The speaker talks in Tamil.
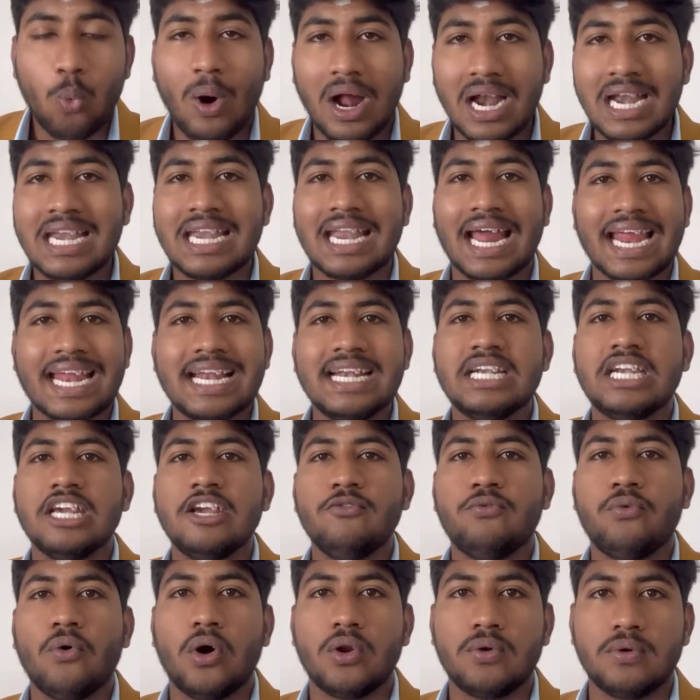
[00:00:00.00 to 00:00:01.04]
ஒன் நைன்டி
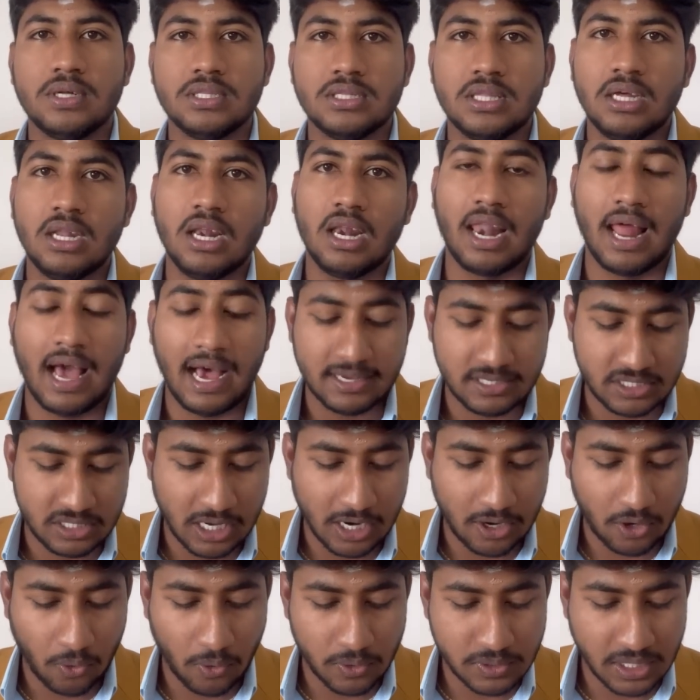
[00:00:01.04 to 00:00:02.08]
ஃபோர் வந்து லாஸ்ட்
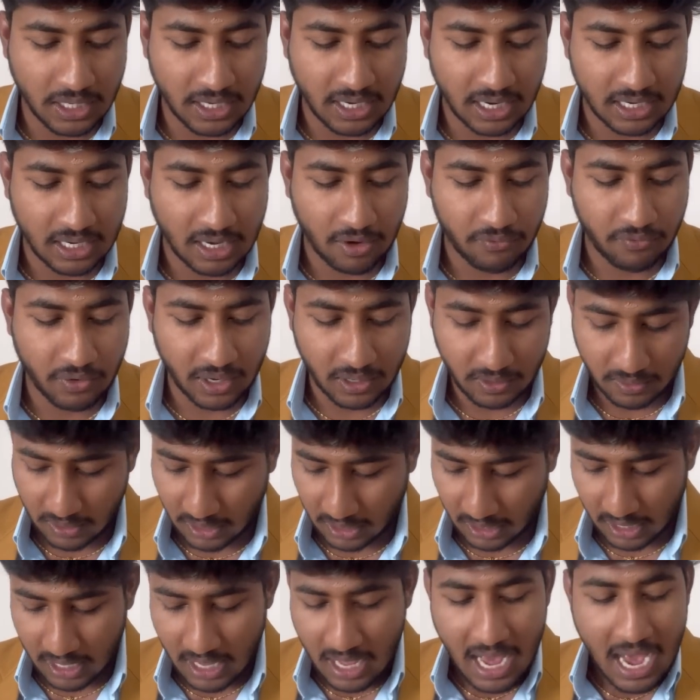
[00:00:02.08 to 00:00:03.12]
இயர் க்ளோசிங் கட் ஆஃபாக
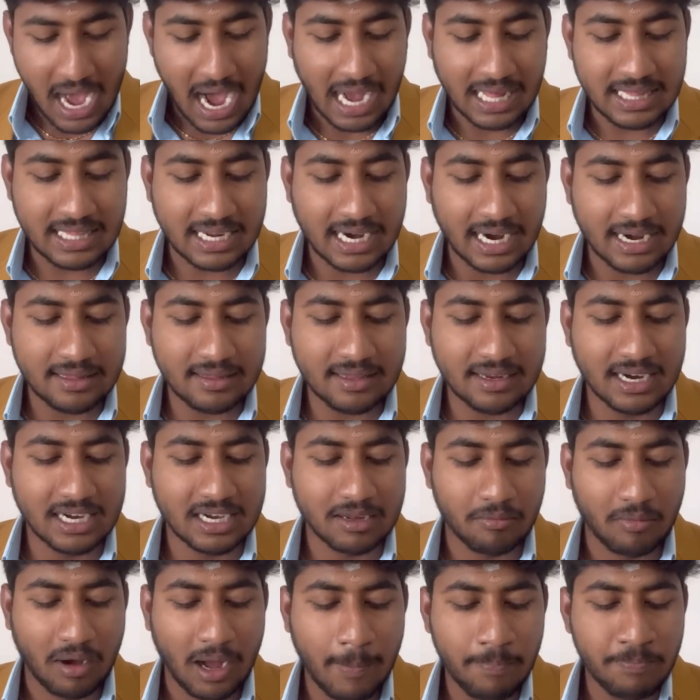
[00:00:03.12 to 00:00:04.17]
இருந்திருக்கு அதுக்கு அடுத்த
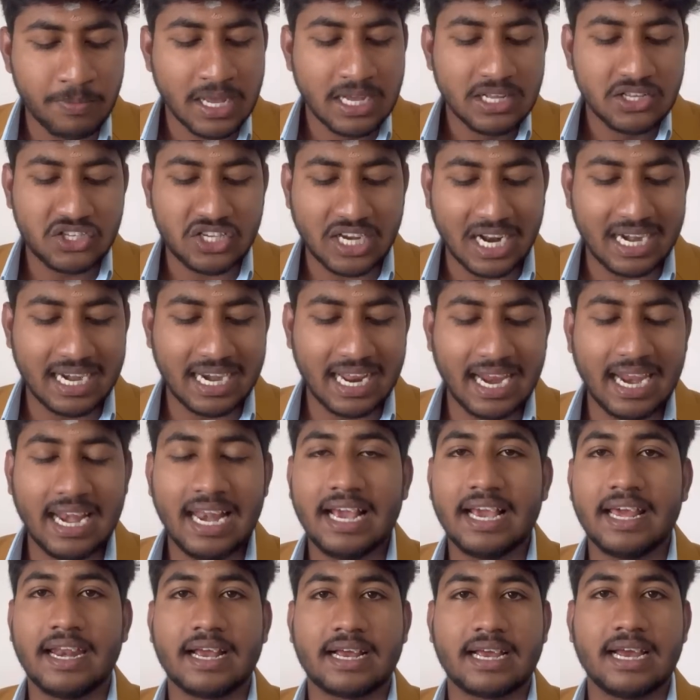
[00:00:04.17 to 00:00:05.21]
கட்டமா சென்னையில்
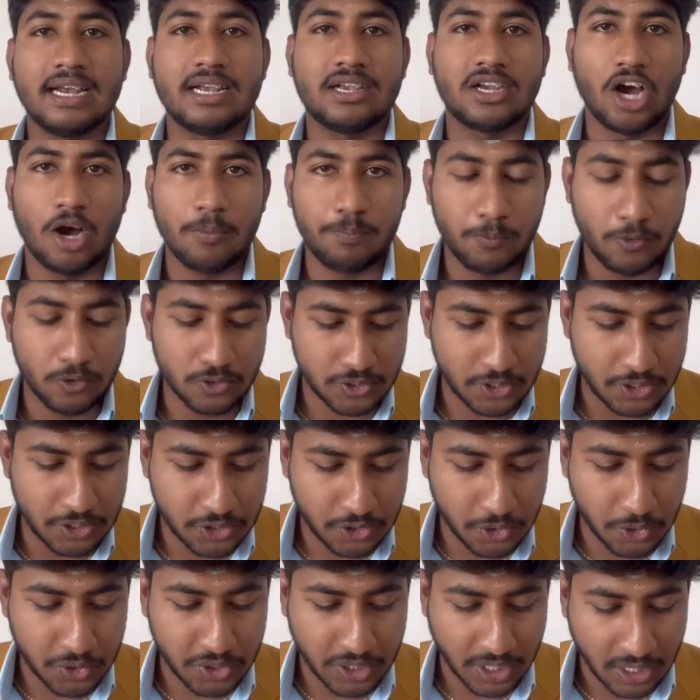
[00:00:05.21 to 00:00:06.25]
இருக்க டாப் மோஸ்ட்
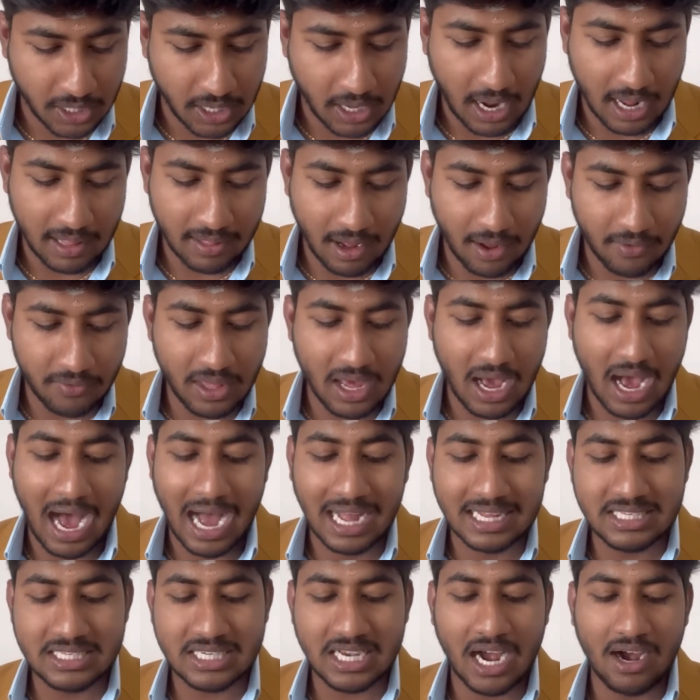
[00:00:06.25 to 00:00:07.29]
இன்ஸ்டியூஷன் அதாவது
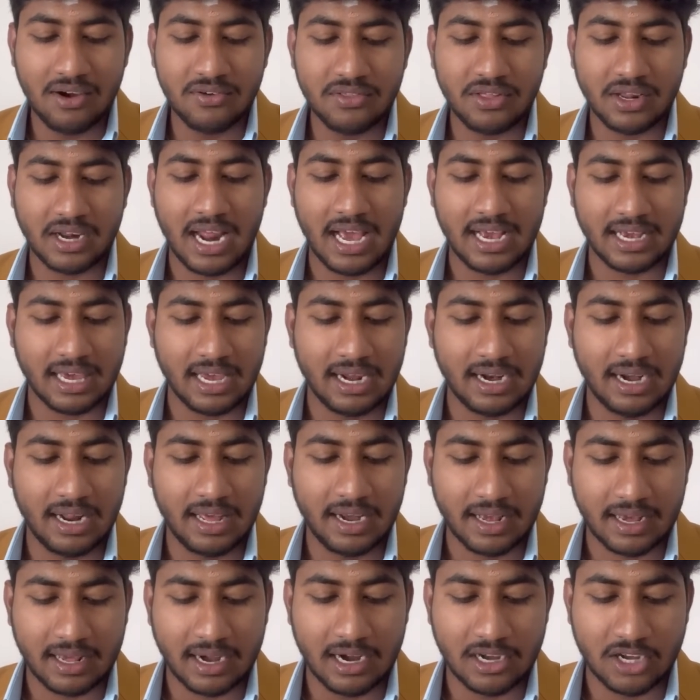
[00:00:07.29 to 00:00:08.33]
அஞ்சாவது ரேங்கிங்ல
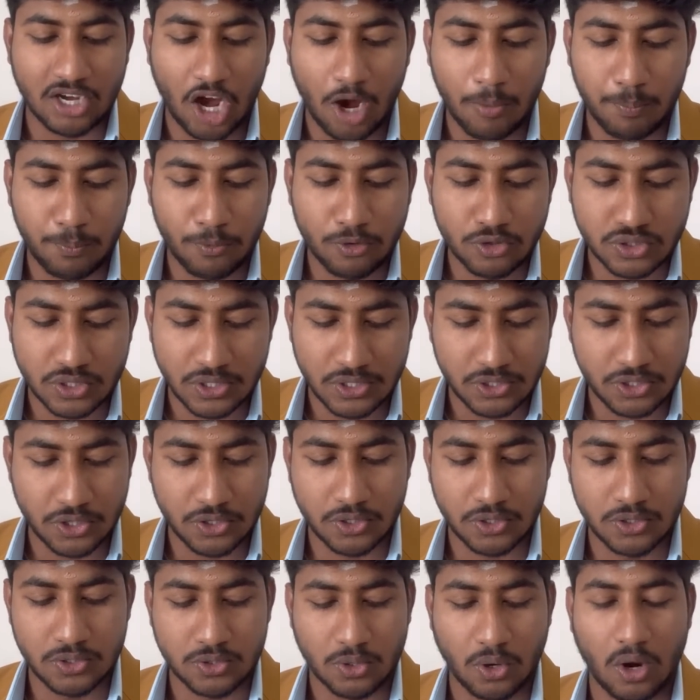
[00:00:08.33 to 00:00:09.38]
இருக்கிற டாப் மோஸ்ட்
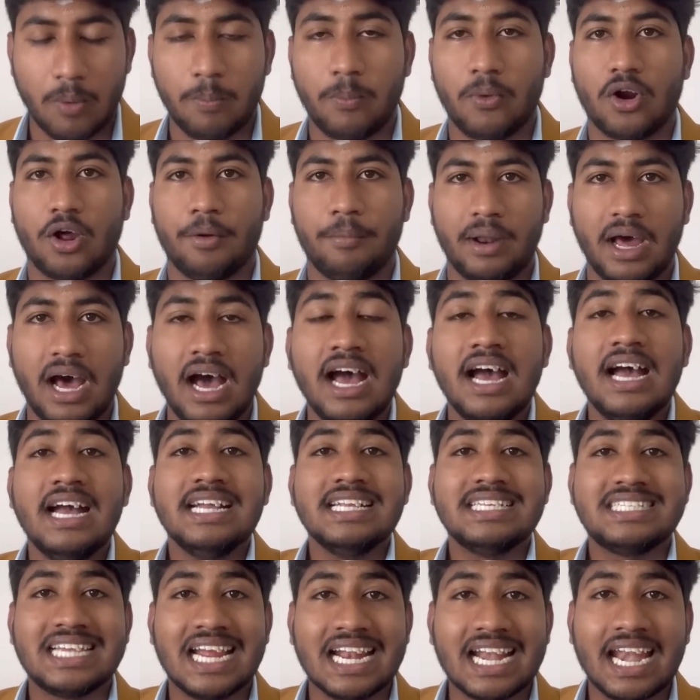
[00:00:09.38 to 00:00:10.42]
இன்ஸ்டியூஷன் சொல்ல போனோம்னா
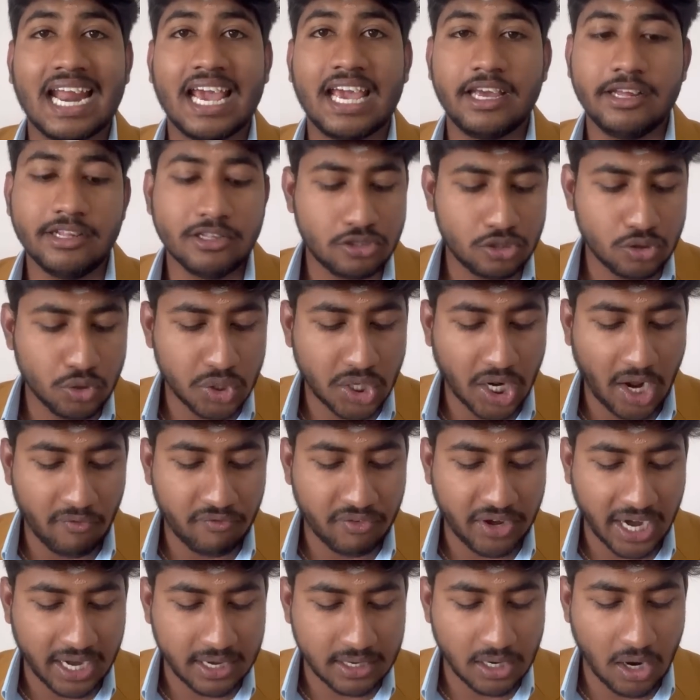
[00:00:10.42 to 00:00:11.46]
சென்னை இன்ஸ்டியூட் ஆஃப்
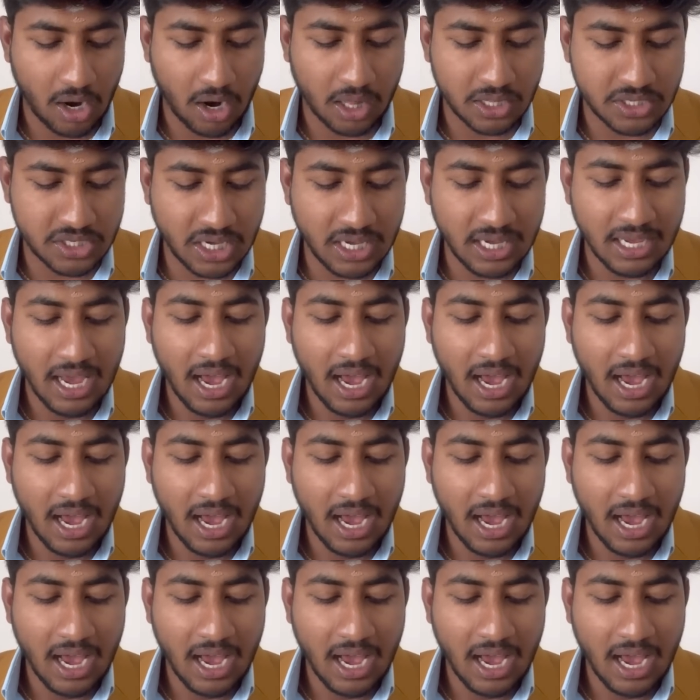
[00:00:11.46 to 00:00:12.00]
டெக்னாலஜி